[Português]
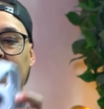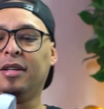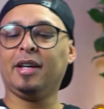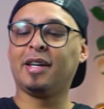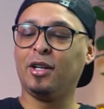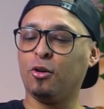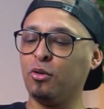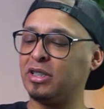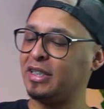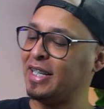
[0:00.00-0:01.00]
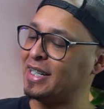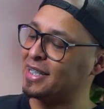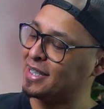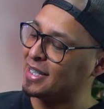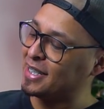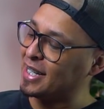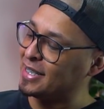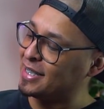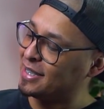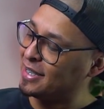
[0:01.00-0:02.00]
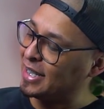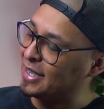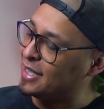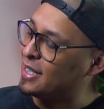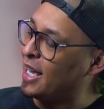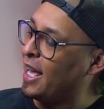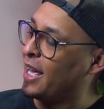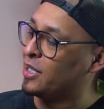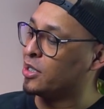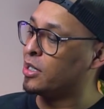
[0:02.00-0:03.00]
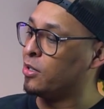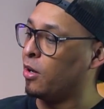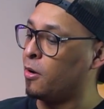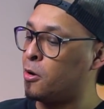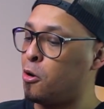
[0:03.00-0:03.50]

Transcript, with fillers: É aquilo, eu gostei desse, desse, desse, desse dinha hatch aqui, ó.